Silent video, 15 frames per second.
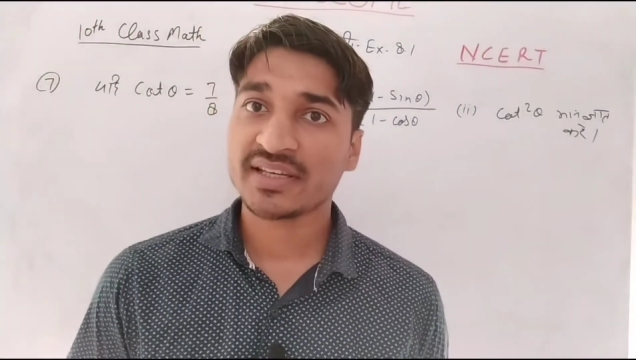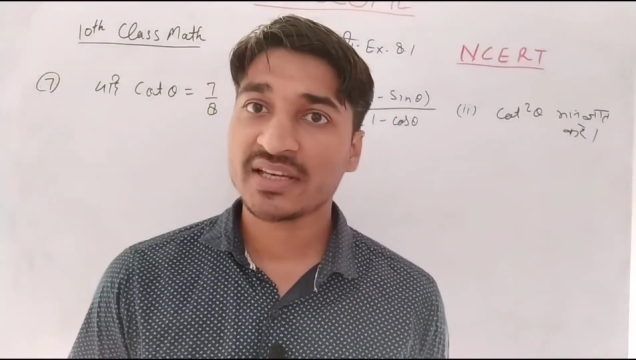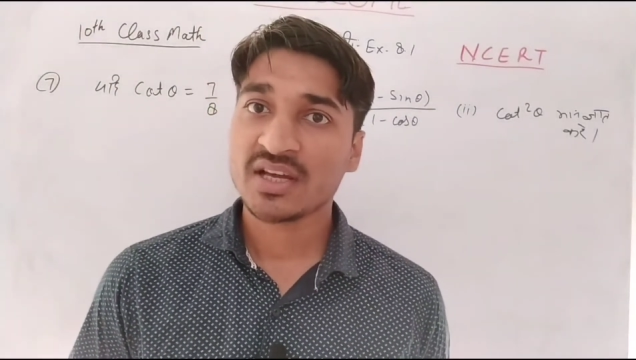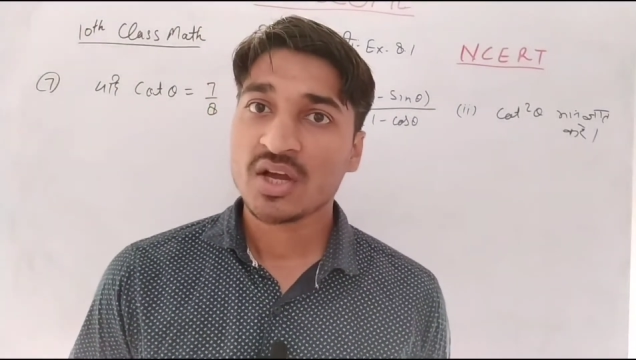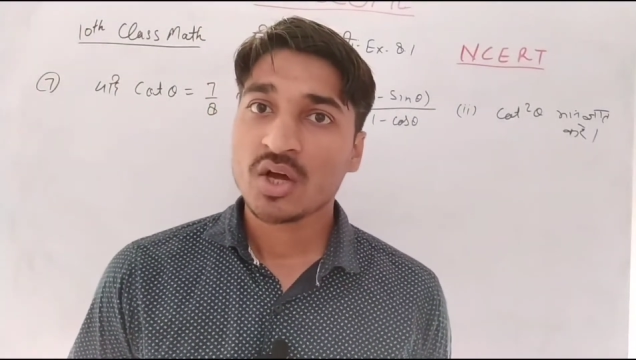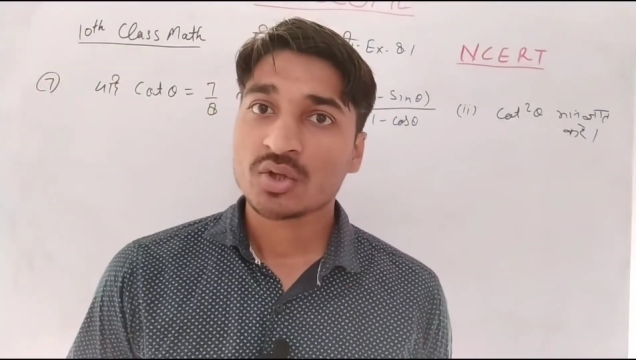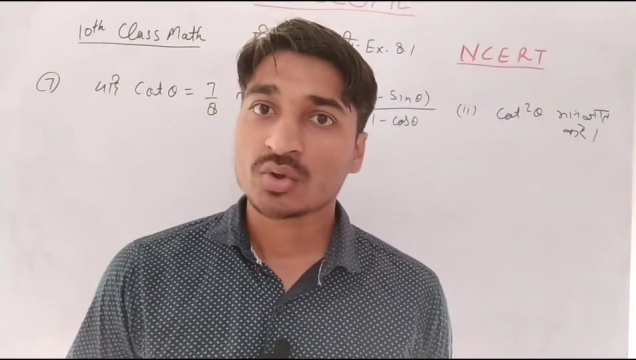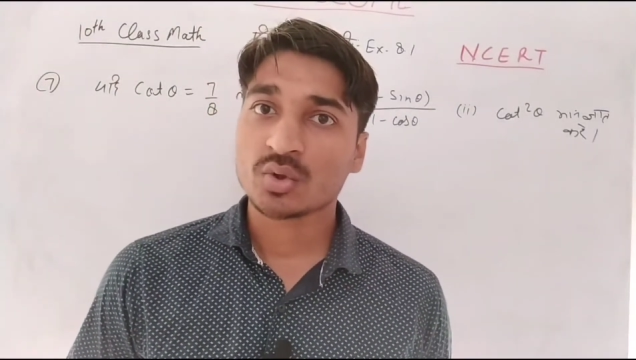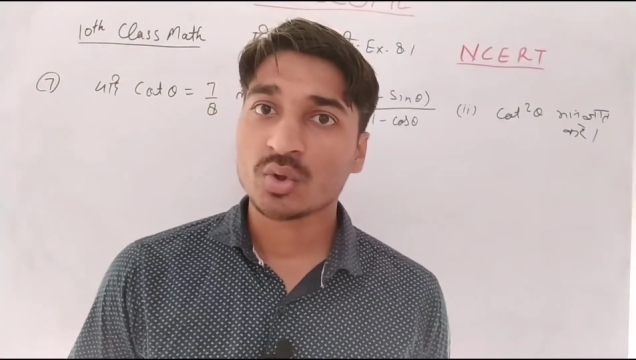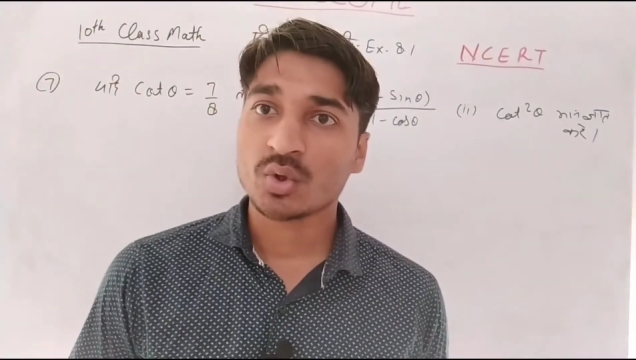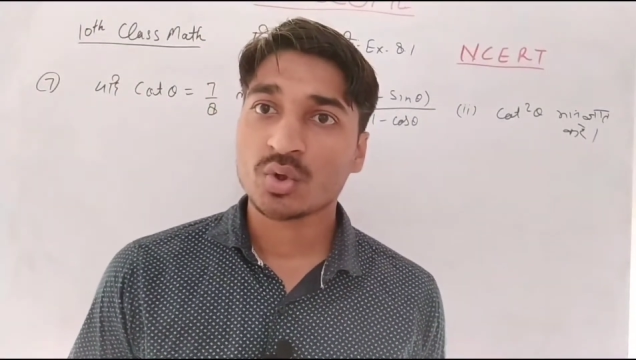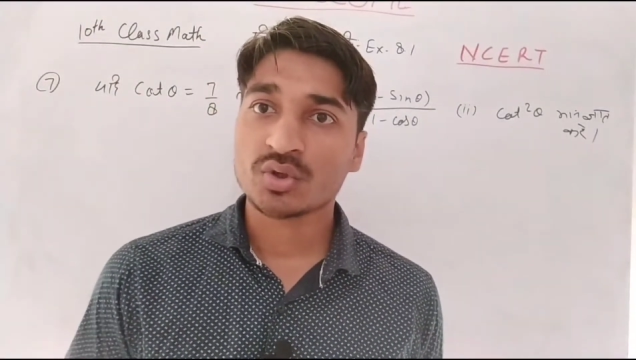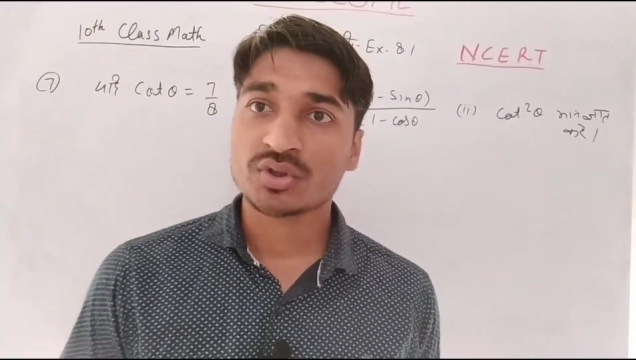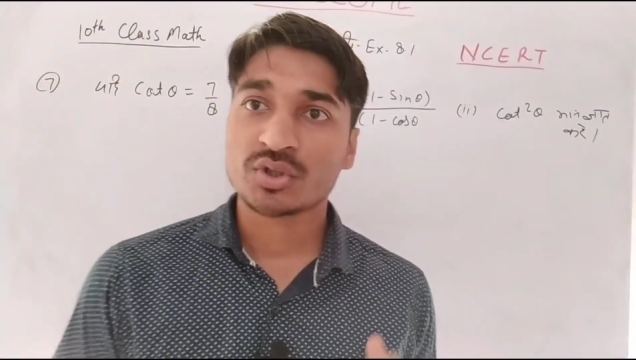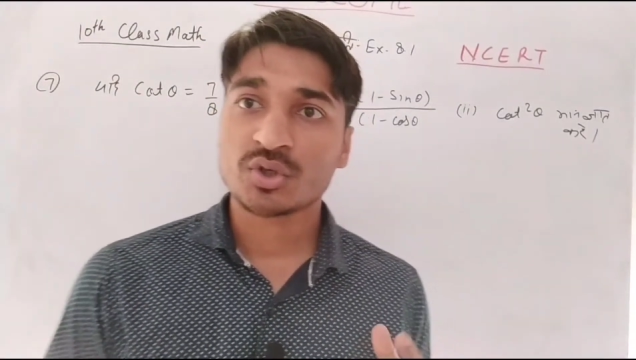थे तो
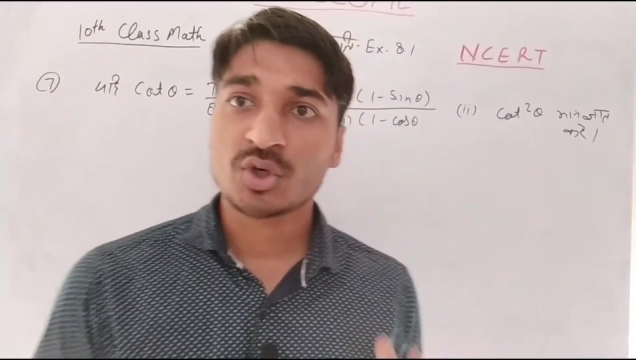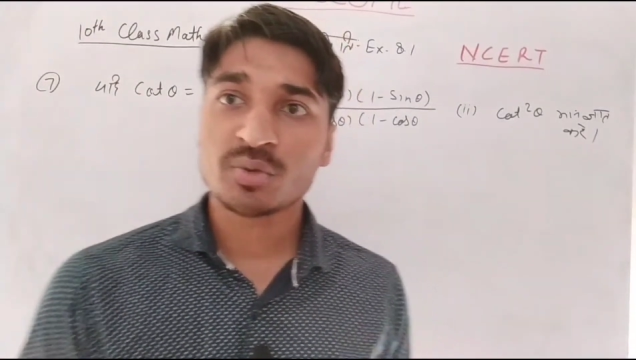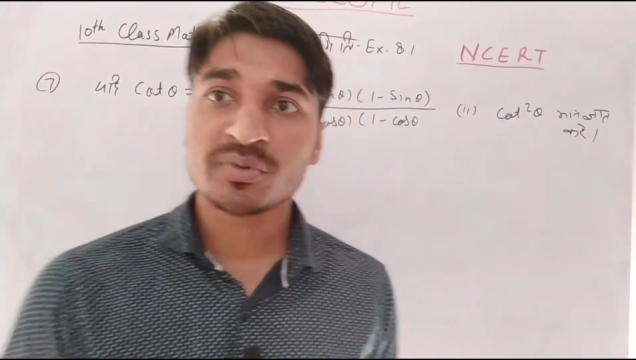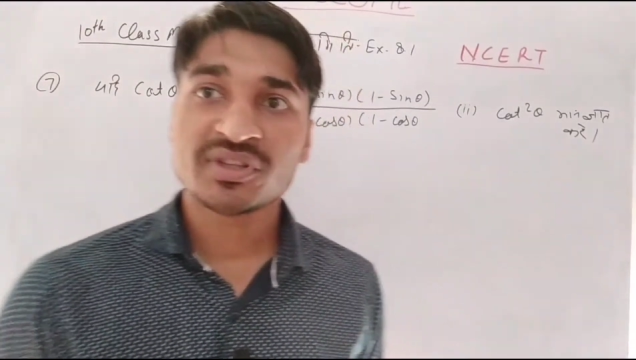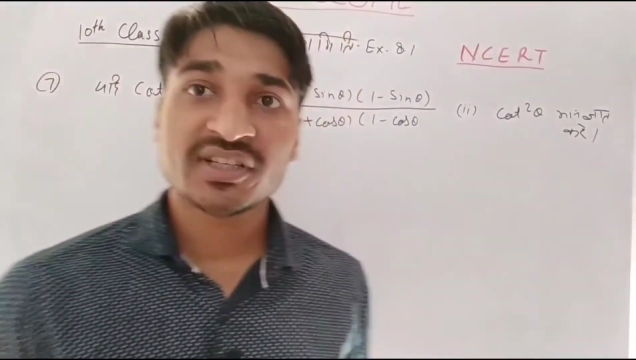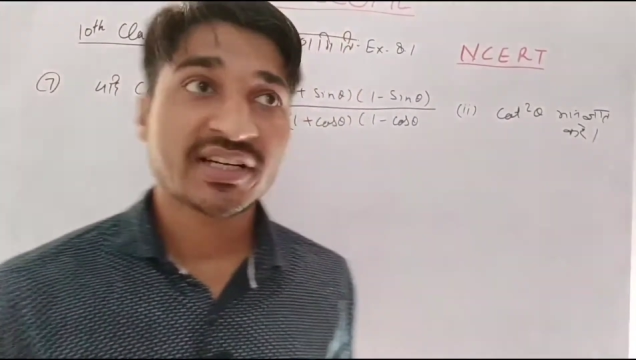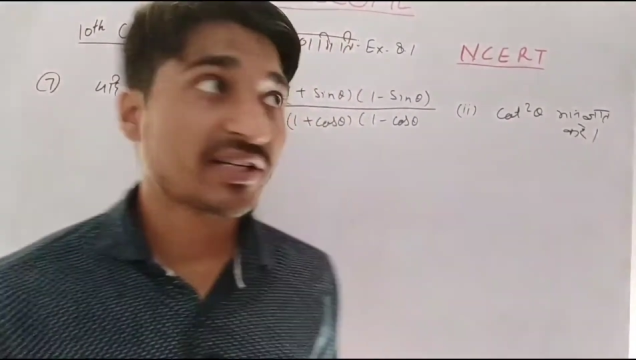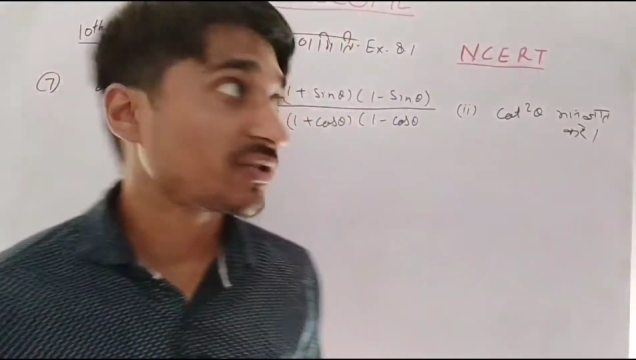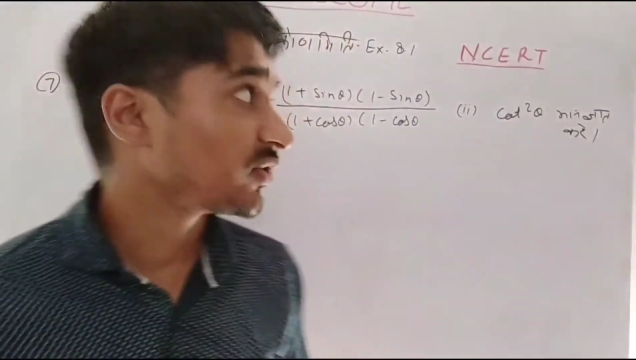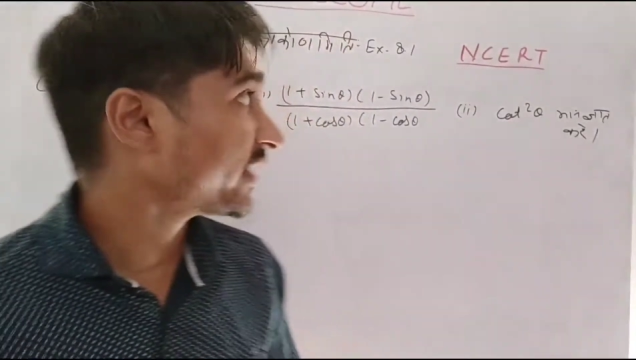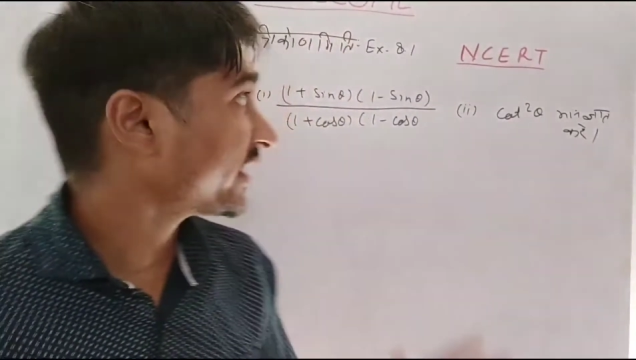त्रिकोणमिति का जो